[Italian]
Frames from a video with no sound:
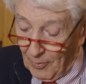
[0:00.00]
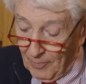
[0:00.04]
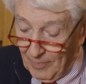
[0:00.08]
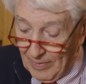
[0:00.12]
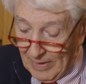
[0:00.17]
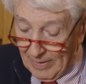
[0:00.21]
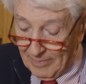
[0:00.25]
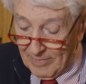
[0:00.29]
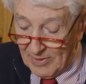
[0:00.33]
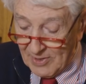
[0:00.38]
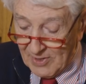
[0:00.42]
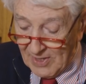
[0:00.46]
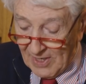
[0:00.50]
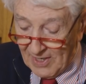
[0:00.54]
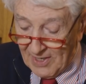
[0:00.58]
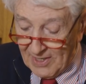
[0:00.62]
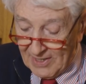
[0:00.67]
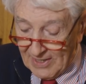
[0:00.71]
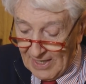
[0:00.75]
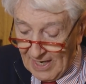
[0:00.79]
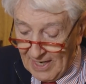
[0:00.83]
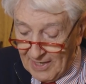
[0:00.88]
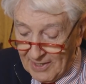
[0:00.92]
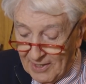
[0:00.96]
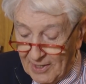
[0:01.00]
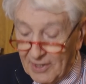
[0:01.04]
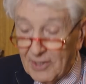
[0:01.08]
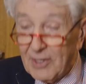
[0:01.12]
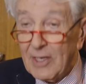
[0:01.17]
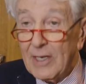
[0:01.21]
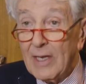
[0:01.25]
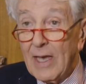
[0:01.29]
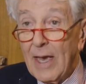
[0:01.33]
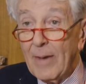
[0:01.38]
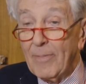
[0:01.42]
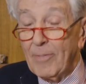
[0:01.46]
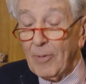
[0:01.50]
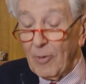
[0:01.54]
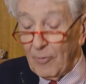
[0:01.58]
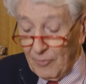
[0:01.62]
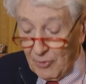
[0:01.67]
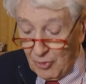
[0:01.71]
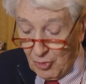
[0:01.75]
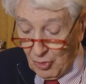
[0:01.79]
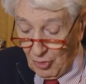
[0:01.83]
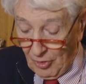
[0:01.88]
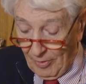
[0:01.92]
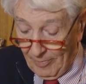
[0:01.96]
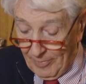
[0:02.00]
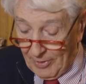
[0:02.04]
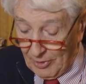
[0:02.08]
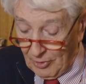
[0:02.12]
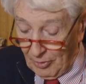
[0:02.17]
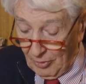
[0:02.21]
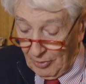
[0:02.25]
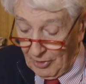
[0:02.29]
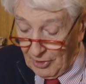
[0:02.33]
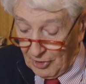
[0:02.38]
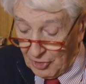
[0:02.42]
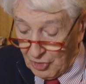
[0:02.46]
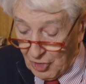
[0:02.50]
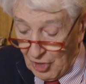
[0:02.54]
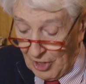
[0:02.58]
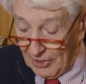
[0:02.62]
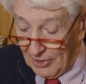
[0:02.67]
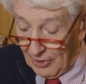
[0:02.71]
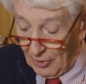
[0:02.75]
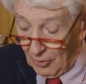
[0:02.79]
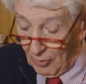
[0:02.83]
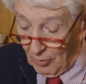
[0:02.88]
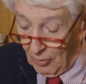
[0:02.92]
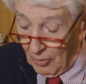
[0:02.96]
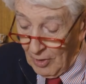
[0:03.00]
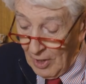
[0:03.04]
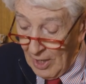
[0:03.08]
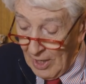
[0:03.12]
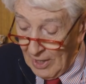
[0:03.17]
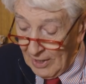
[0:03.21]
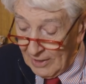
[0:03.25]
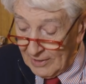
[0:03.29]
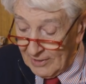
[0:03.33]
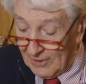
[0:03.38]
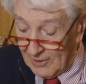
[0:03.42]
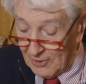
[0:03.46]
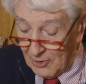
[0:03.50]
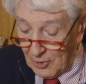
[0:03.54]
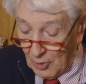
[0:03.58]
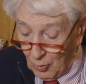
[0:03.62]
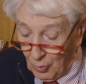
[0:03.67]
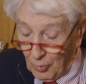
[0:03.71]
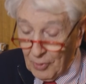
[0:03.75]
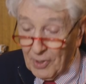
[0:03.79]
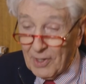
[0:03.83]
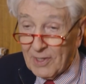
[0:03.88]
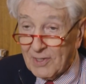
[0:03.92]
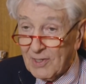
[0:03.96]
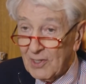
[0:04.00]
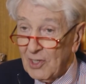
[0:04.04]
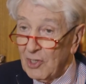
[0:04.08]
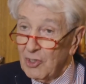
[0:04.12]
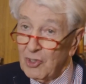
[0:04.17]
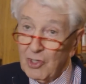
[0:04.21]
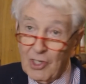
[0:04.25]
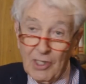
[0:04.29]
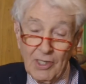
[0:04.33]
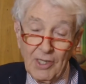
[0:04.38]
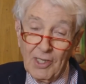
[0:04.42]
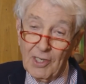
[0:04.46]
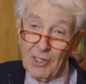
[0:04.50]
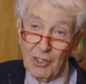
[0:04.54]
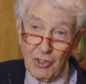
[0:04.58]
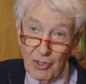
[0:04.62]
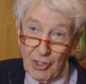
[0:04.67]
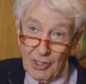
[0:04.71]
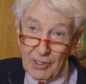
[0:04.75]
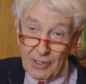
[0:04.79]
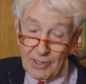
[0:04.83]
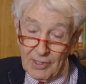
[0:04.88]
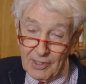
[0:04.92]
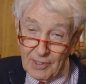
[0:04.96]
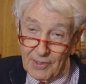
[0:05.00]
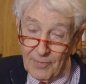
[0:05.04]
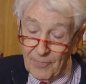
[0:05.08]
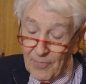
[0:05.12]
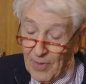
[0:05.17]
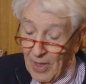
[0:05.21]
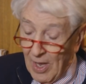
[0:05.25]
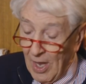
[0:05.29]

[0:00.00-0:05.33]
problemi sanitari e di approvvigionamento energetico, di sicurezza, eccetera, eccetera.